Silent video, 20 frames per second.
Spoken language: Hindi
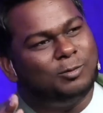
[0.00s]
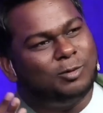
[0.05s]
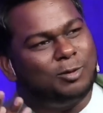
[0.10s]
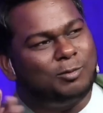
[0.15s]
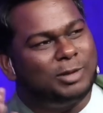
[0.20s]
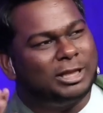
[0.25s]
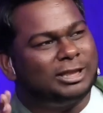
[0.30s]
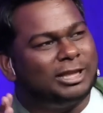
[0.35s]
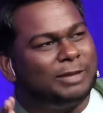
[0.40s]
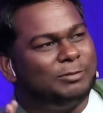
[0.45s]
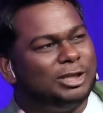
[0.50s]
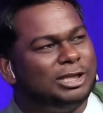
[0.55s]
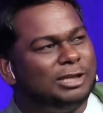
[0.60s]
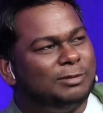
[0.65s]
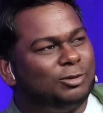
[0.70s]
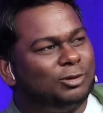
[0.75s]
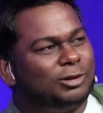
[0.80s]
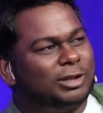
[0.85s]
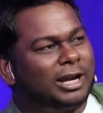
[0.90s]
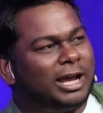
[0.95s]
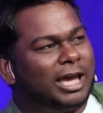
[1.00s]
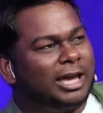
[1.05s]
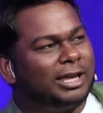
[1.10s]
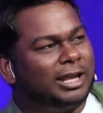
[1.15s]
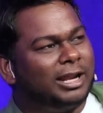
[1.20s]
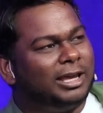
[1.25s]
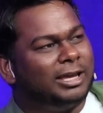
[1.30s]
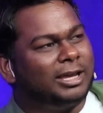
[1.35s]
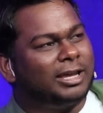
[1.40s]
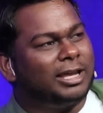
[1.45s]
वो बदतमीजी को कराया
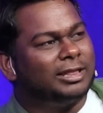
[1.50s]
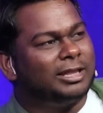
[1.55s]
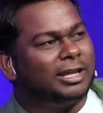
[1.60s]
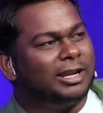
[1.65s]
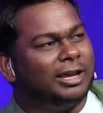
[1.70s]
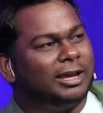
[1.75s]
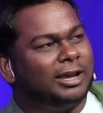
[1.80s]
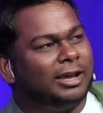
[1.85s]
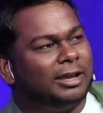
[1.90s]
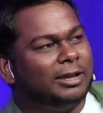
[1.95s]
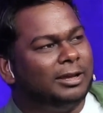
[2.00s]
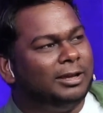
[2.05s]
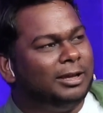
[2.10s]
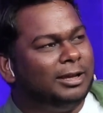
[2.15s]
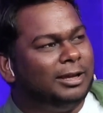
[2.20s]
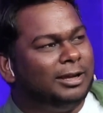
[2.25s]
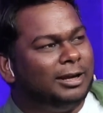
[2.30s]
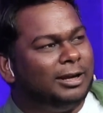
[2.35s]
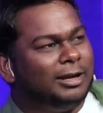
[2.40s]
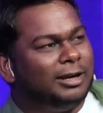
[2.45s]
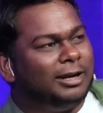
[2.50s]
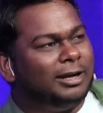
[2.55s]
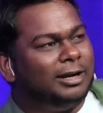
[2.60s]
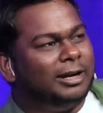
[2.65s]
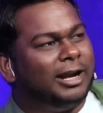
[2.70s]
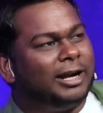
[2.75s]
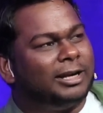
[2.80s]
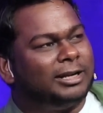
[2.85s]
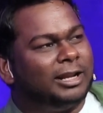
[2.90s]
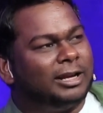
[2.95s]
करे ये क्या तरीका है
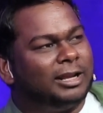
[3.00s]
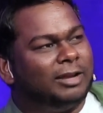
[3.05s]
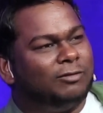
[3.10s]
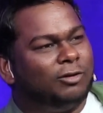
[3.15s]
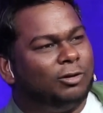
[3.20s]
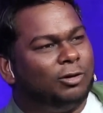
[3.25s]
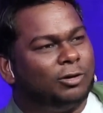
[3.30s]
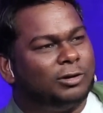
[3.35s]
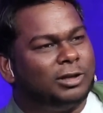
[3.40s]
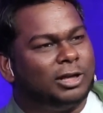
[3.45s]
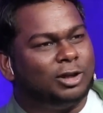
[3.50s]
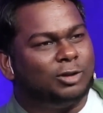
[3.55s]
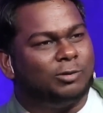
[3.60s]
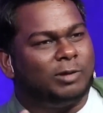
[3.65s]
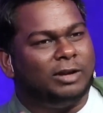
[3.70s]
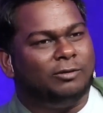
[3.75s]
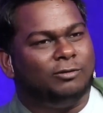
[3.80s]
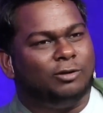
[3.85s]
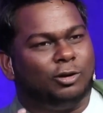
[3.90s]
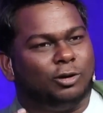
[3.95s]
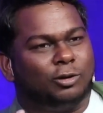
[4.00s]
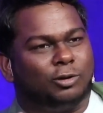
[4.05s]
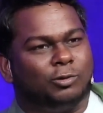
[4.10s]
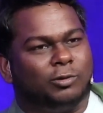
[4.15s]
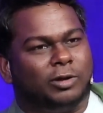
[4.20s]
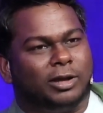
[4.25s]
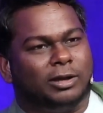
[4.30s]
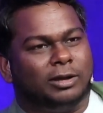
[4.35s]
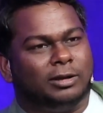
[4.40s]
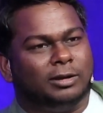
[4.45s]
डायरेक्टर की फोटो की जगह तुम्हारी फोटो
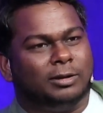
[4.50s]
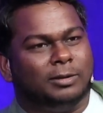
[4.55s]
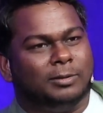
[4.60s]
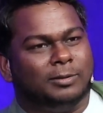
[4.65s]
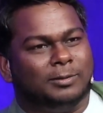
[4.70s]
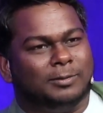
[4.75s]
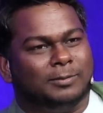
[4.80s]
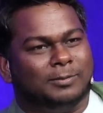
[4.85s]
क्यों है